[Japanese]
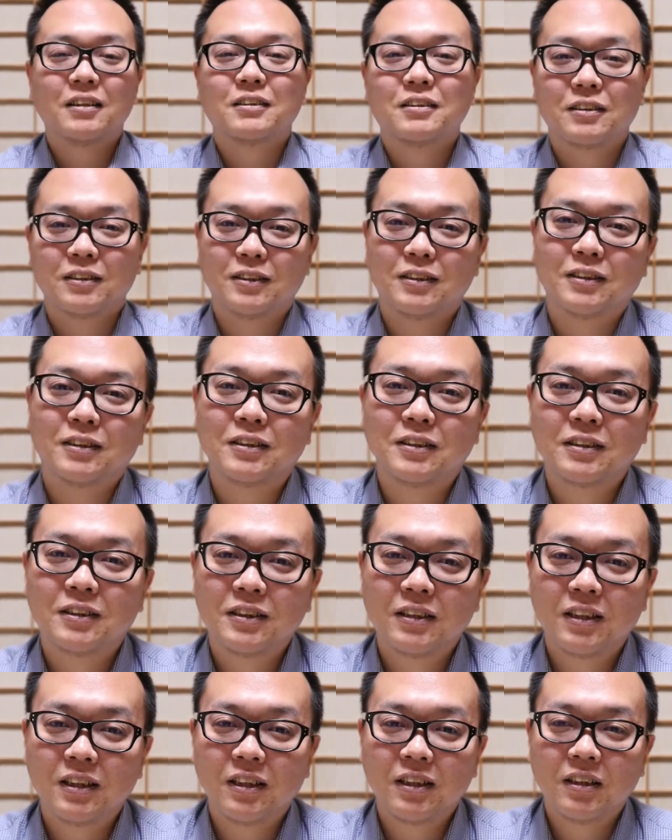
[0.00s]

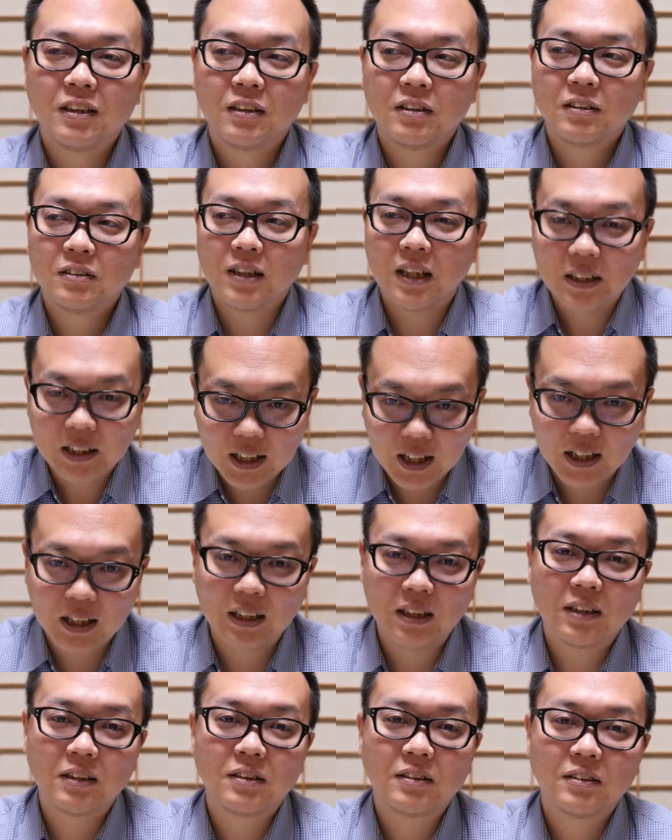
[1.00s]
うん、だった
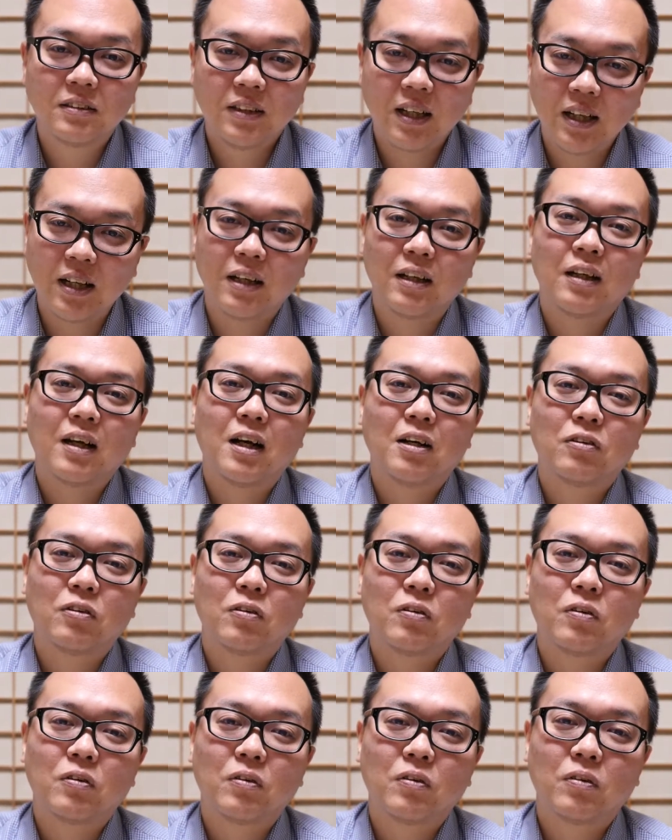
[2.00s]
らねあ
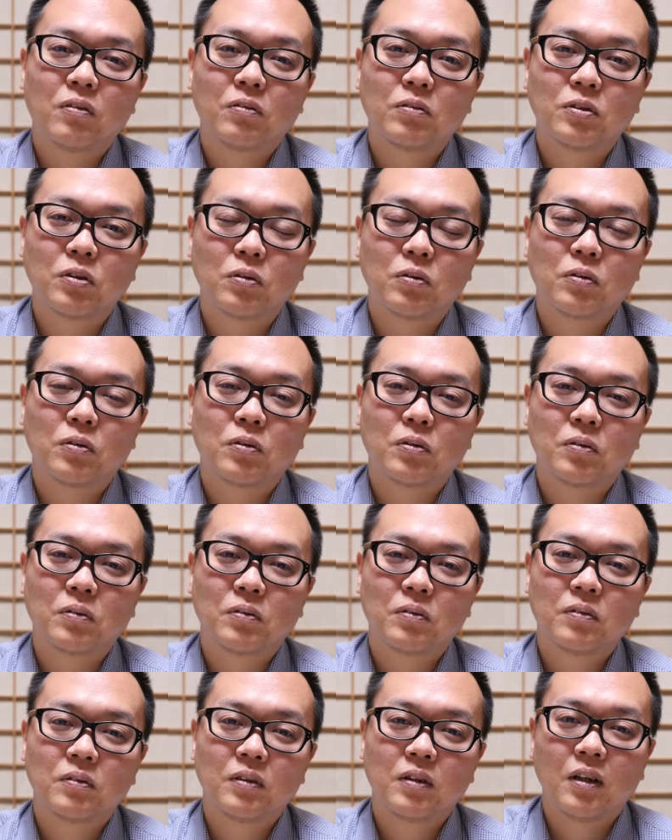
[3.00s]
のその
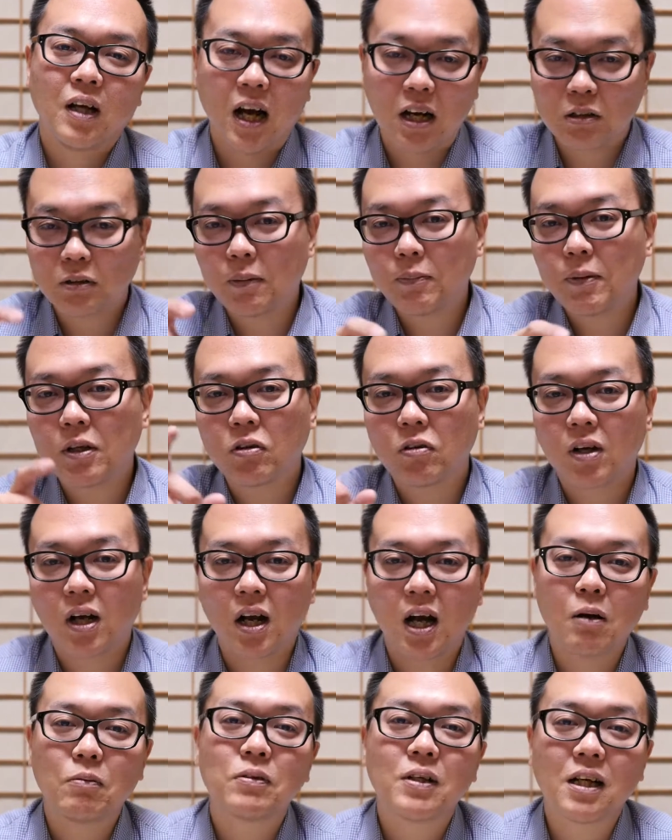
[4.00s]
アルファトが
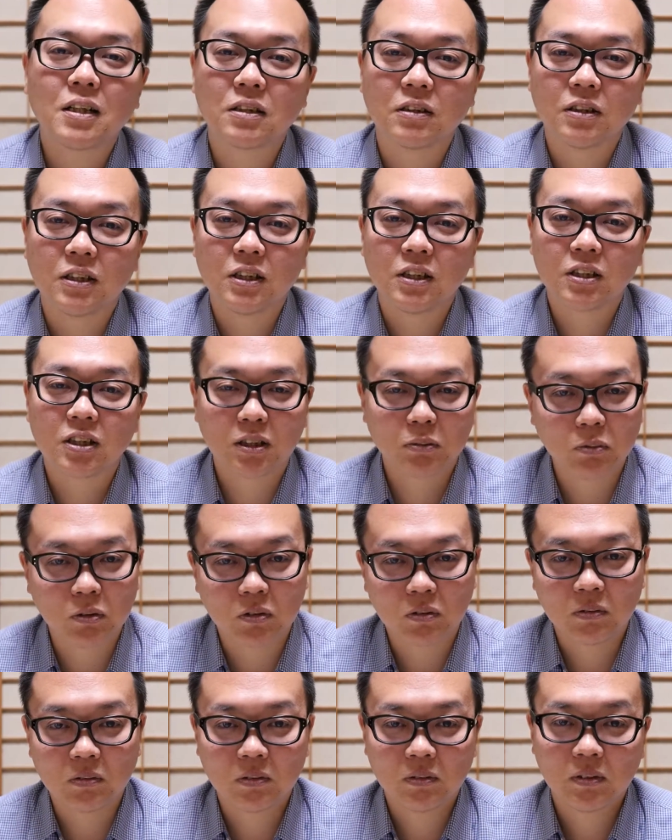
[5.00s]
被らずに済む、
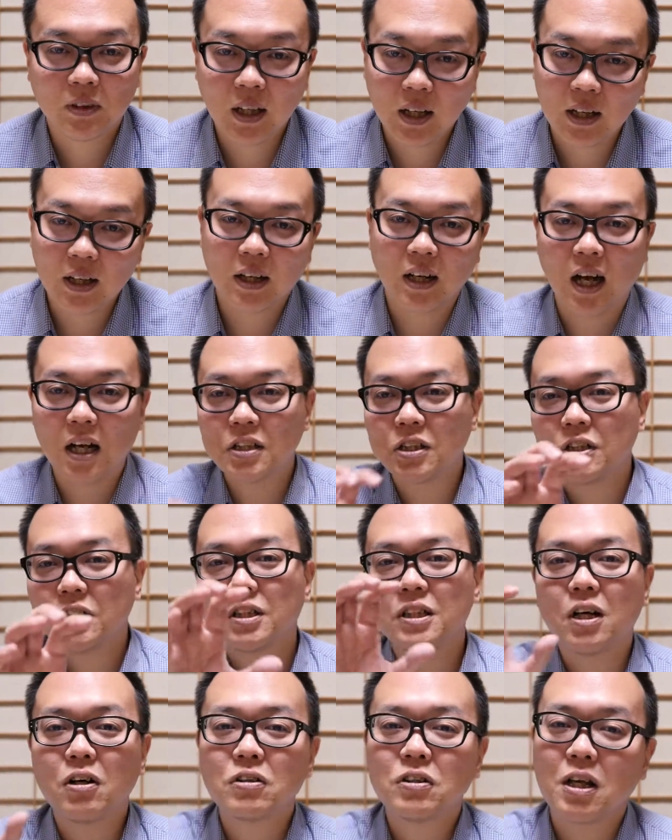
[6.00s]
ね、漢字
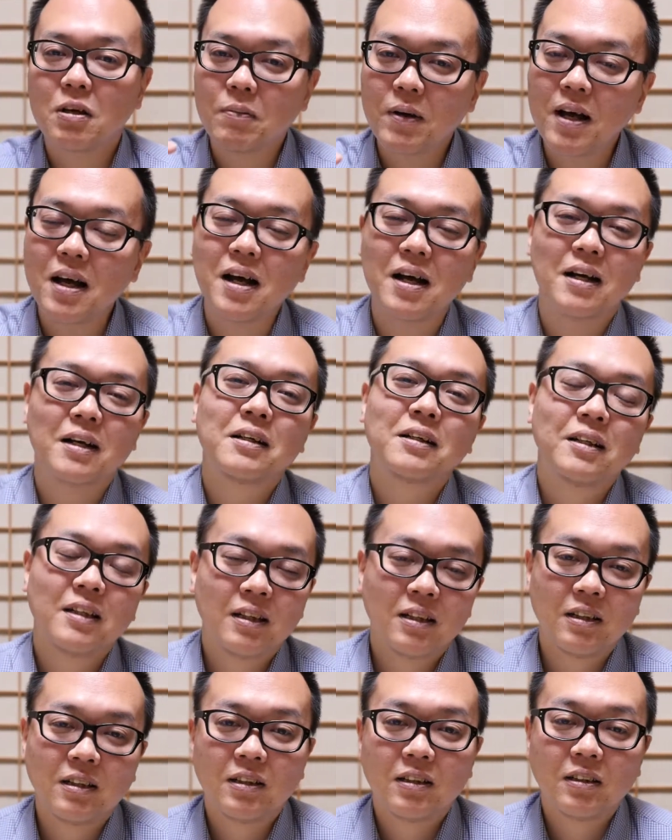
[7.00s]
に直せば、
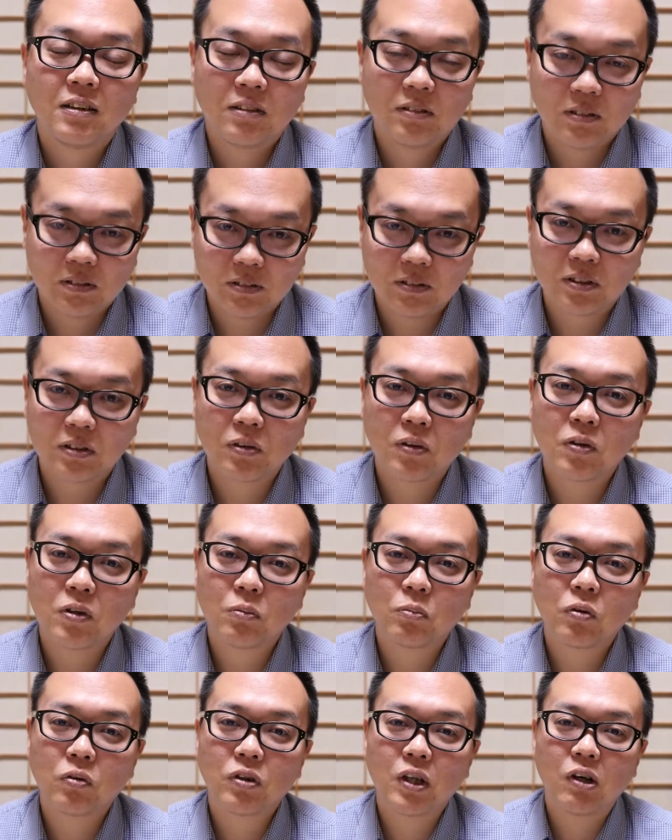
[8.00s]
うん、そういう
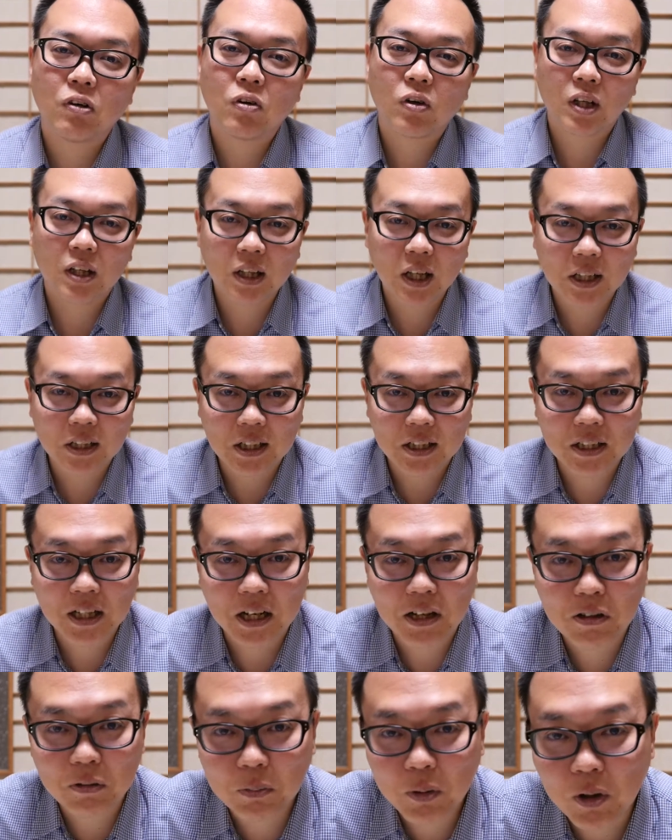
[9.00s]
問題は起きないんですけ
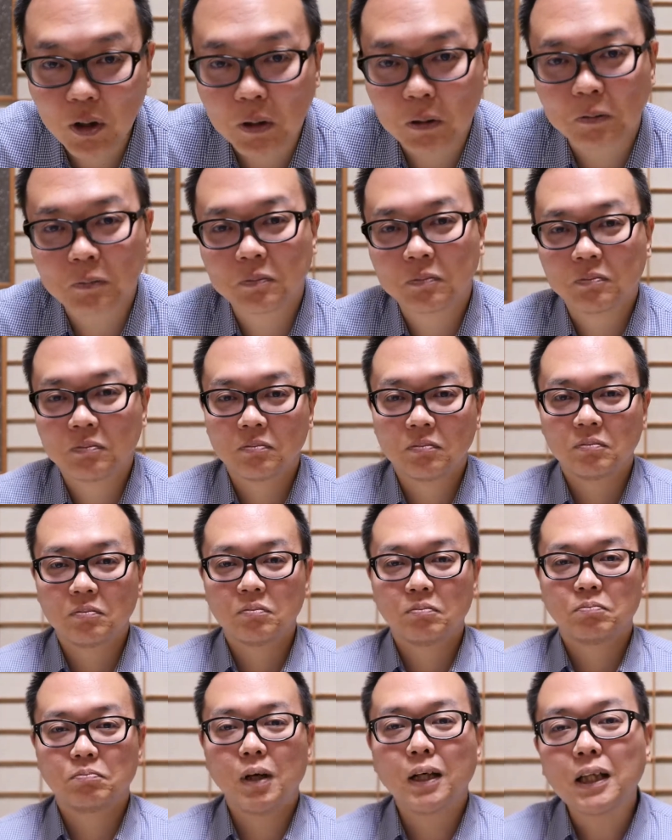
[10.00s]
れども
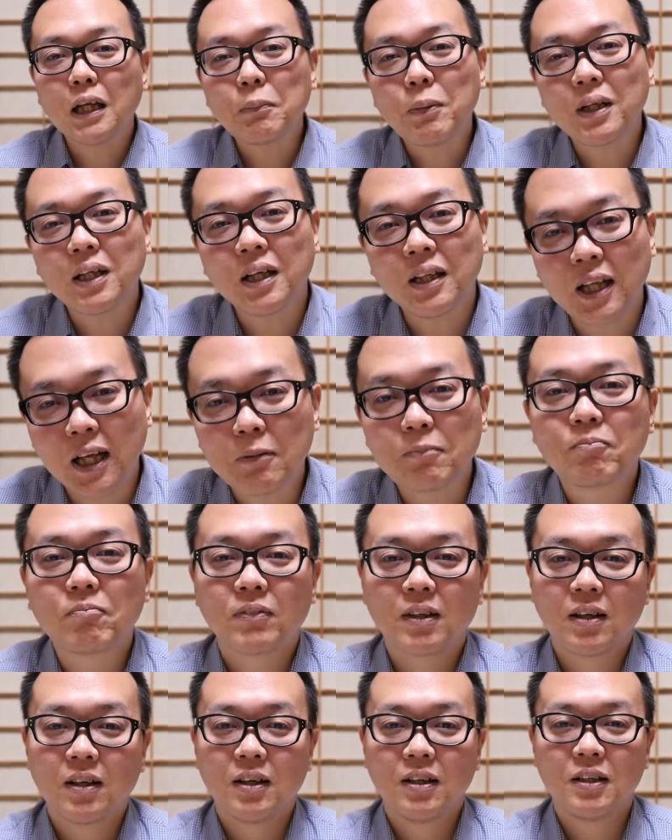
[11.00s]
またまたね
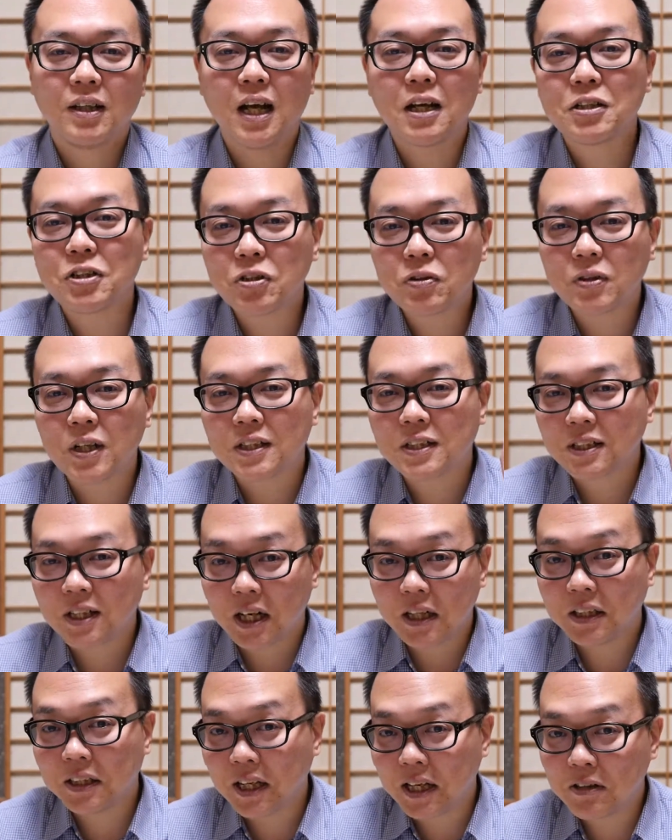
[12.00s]
役所で
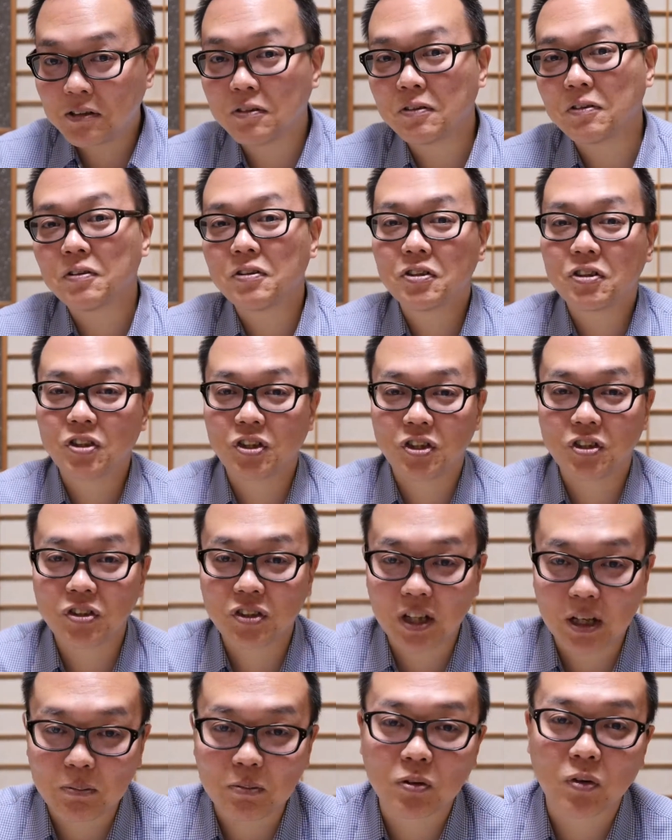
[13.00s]
使っている
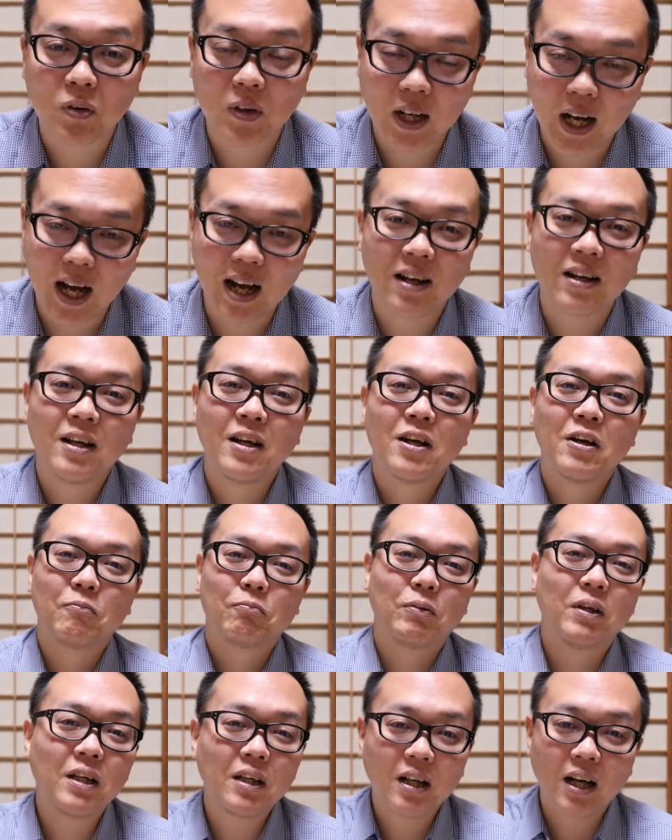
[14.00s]
システムとか
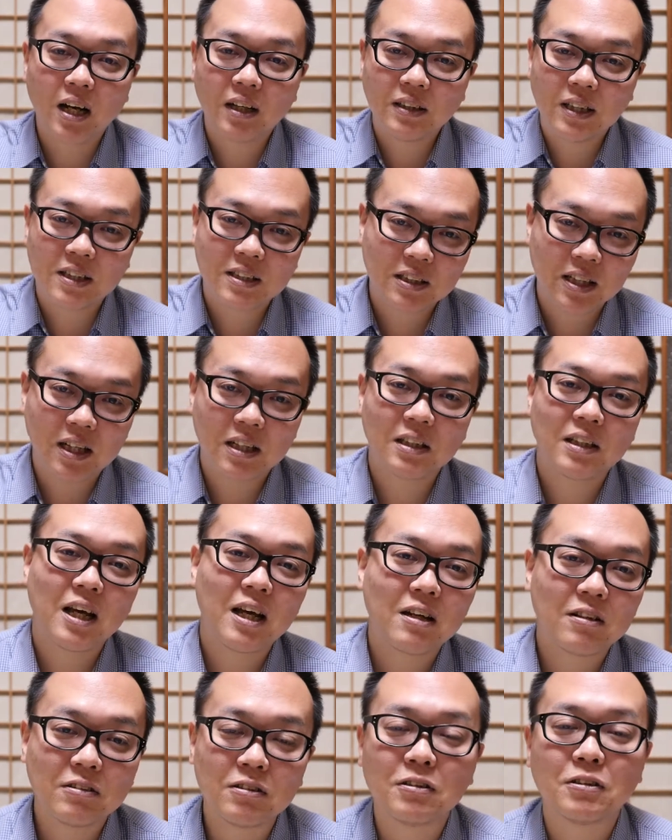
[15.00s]
民間で使っ
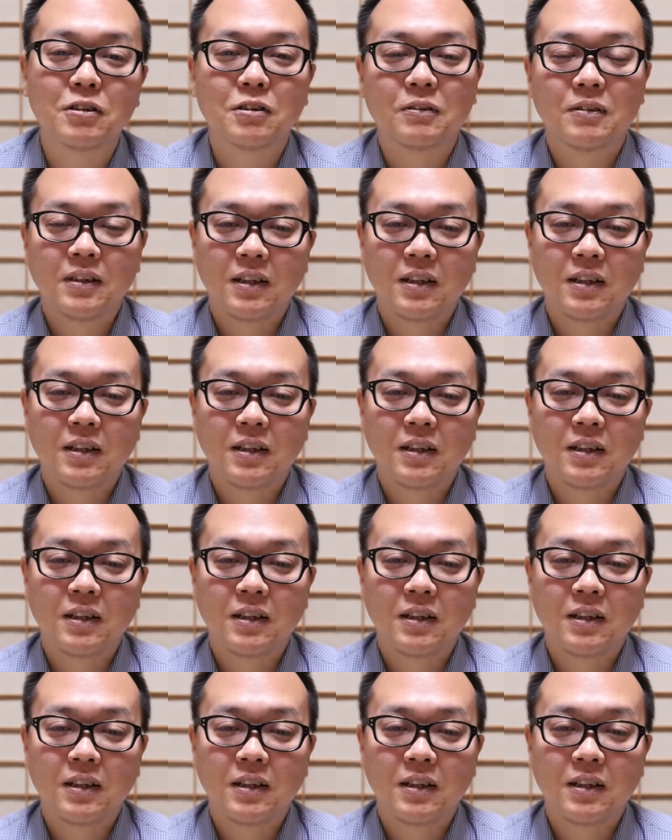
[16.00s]
ている、